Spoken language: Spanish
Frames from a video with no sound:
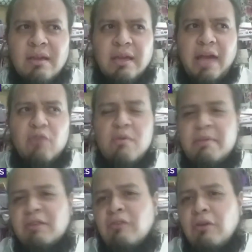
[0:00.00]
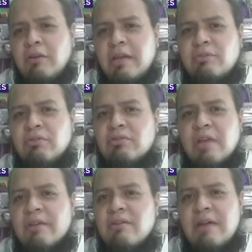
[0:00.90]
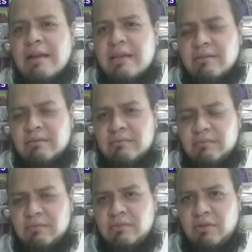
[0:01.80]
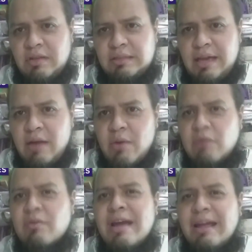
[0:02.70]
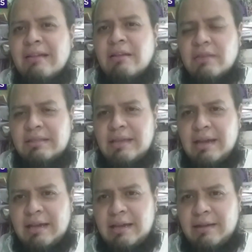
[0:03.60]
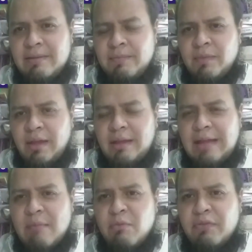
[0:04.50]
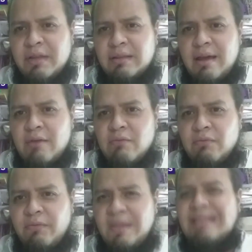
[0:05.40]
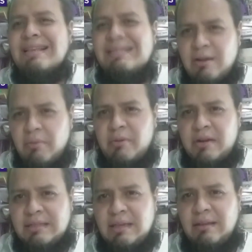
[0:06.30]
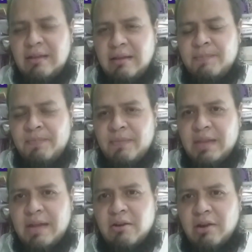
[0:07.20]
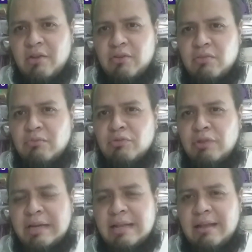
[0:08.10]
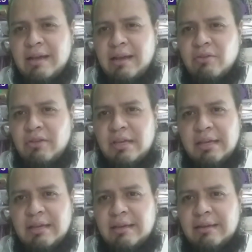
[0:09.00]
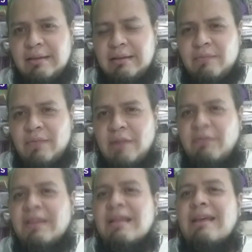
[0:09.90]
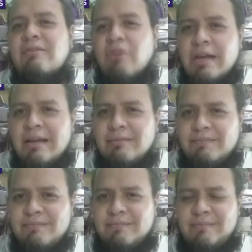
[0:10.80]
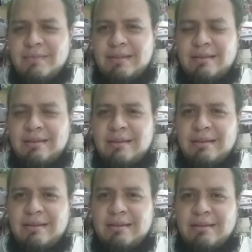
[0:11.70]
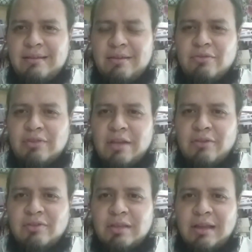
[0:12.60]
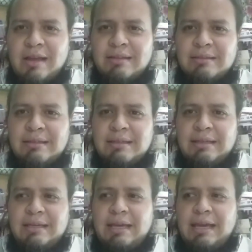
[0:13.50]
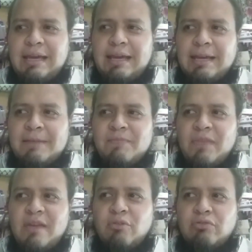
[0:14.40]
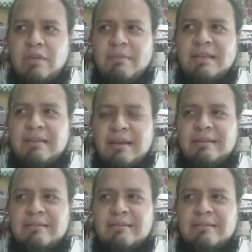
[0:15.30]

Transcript: en un momento donde hace unos años alguien nos decía o alguna gente nos decía que, estamos frente a un fin de ciclo progresista que nos recordó mucho aquel decreto de, del fin de la historia de, unos años atrás. Eh, y justamente